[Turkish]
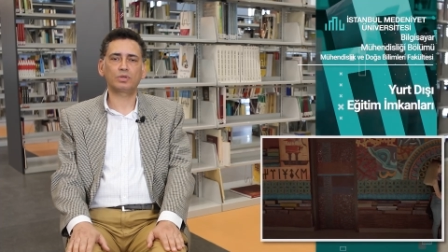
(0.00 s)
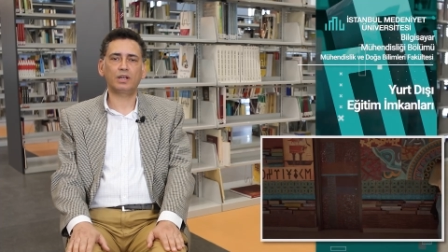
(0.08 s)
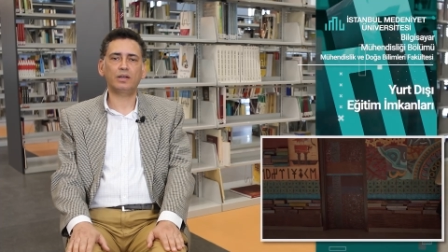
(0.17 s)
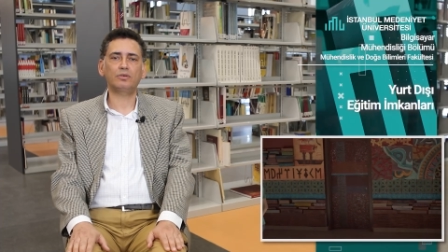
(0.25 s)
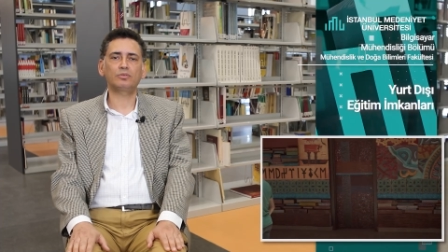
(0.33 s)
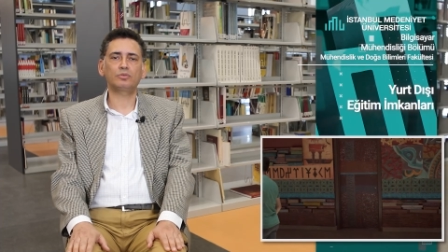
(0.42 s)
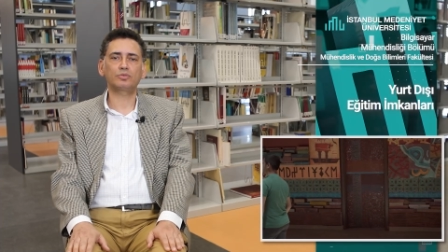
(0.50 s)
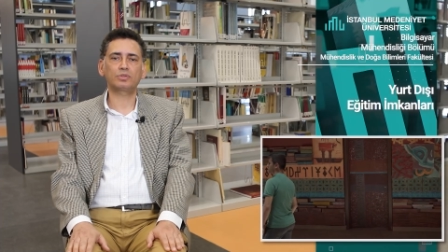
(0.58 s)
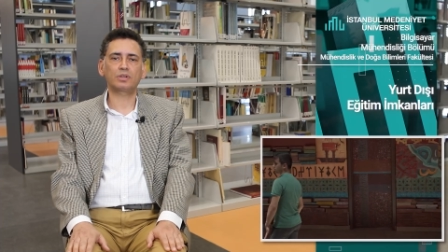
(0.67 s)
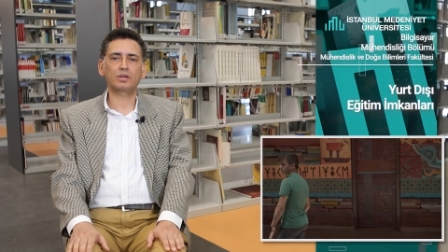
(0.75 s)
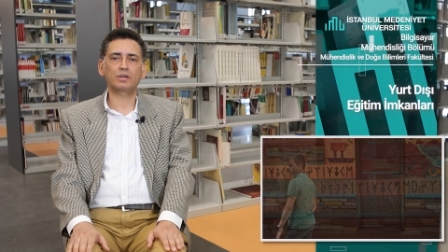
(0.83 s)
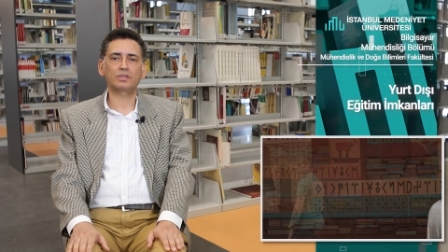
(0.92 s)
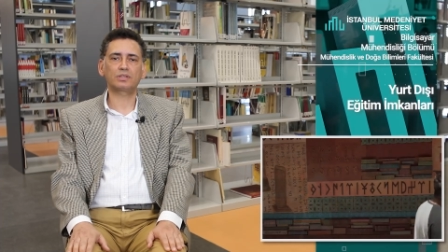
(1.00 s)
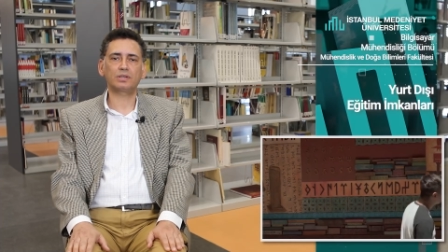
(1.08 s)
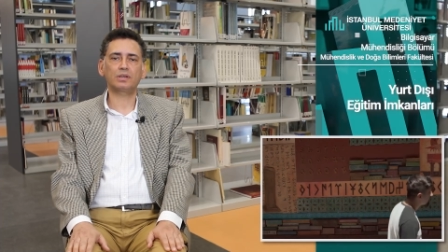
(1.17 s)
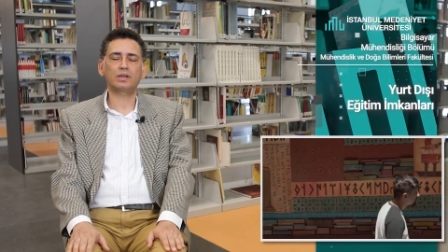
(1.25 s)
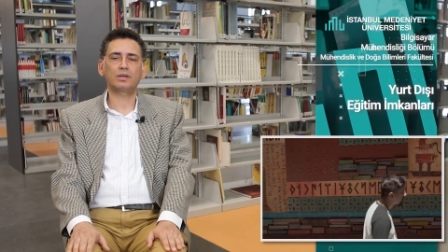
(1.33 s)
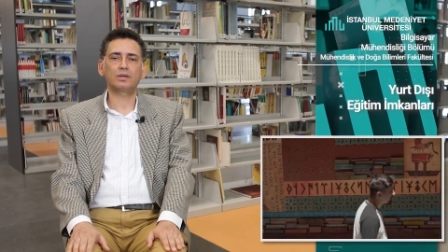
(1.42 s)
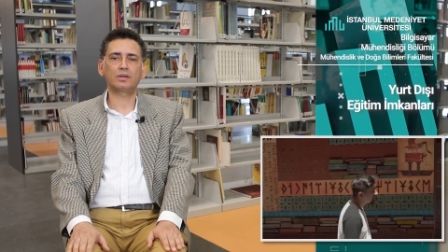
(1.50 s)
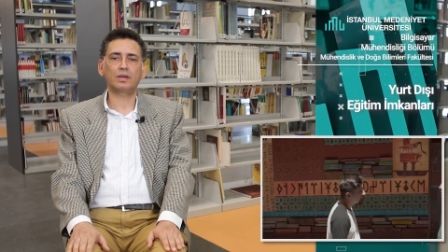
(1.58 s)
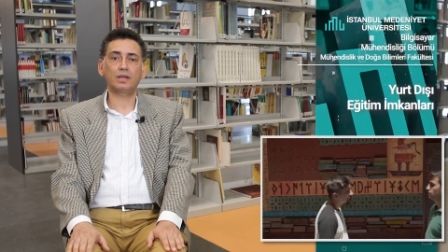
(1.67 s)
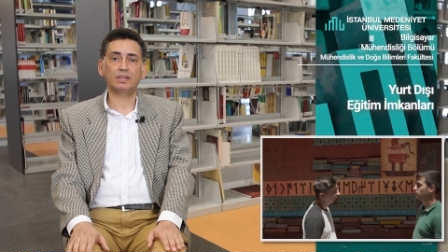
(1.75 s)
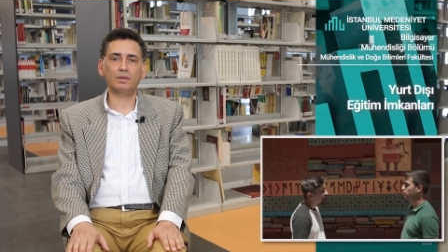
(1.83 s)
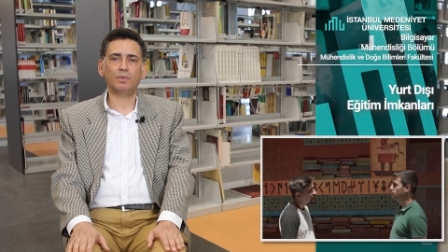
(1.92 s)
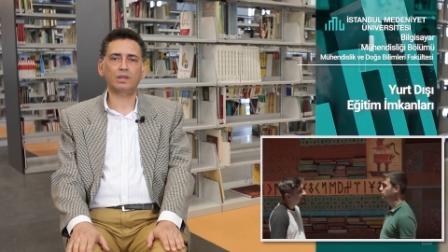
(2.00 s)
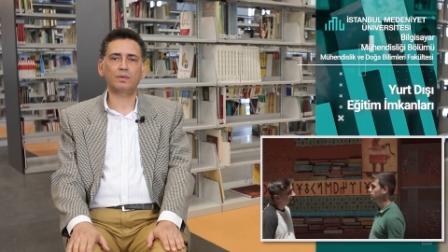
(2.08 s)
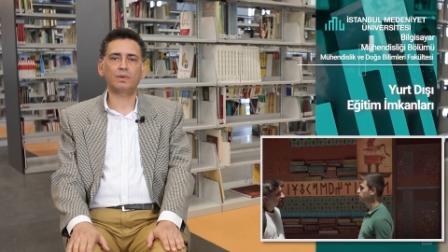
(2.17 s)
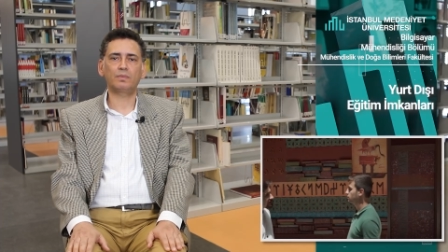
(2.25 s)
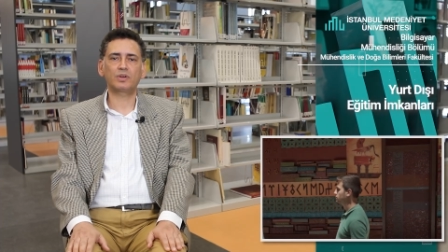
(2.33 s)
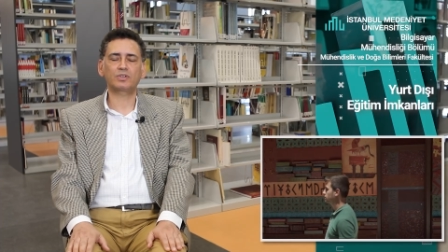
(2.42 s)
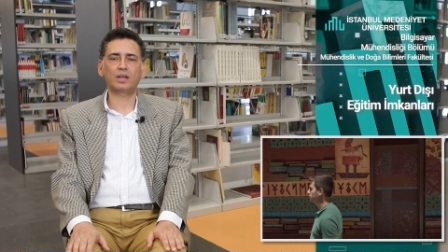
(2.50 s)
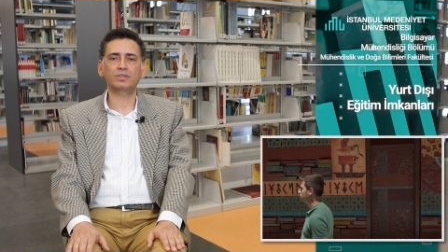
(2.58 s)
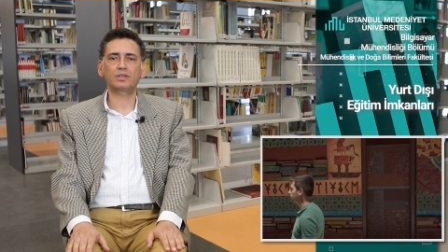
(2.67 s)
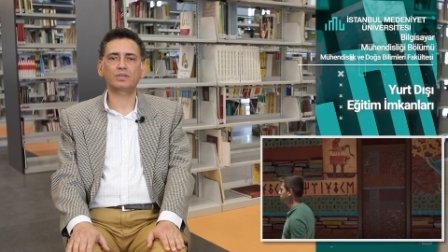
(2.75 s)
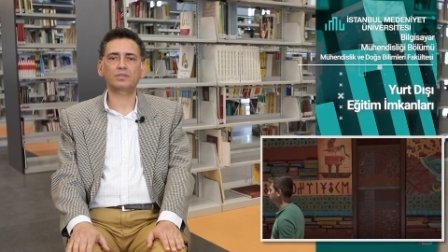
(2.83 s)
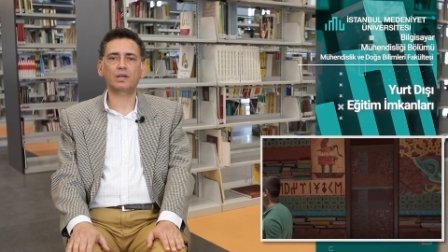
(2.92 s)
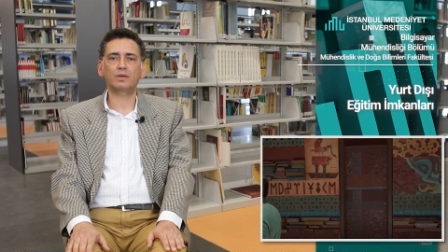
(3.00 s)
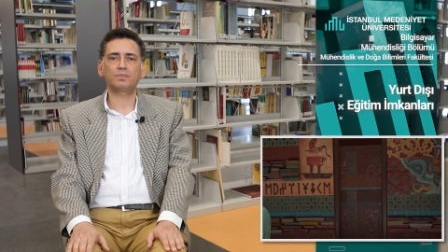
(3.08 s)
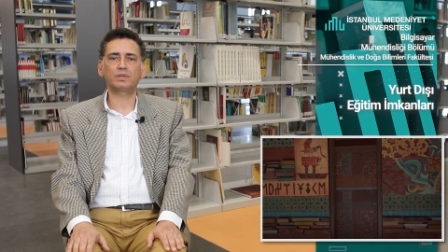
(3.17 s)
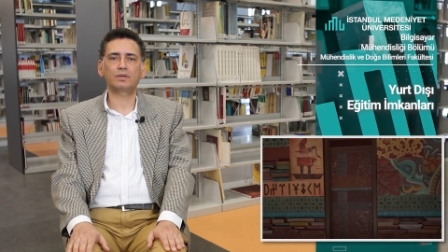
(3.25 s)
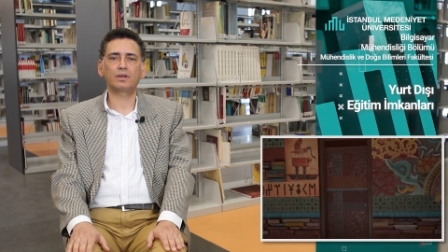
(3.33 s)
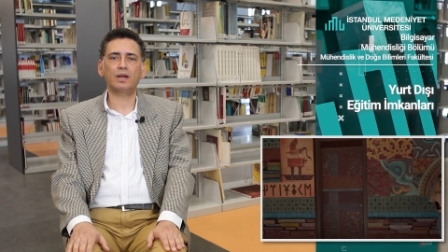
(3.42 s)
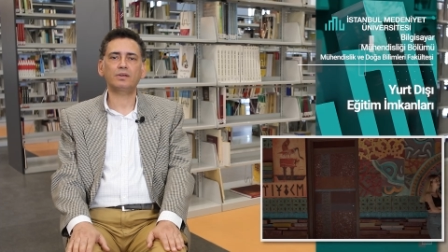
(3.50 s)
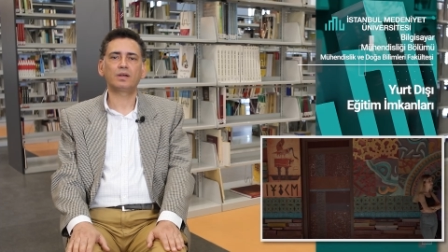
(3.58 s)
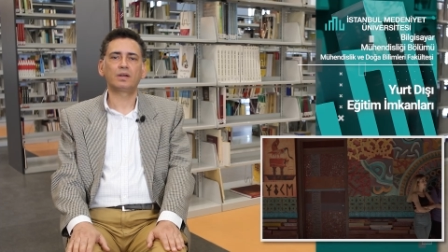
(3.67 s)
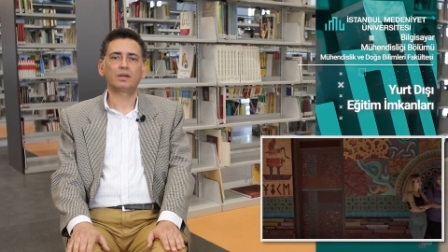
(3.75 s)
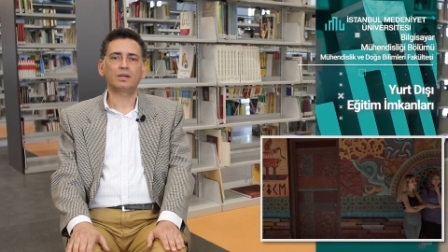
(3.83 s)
ile uluslararası eğitim alabilme şansına sahiptirler.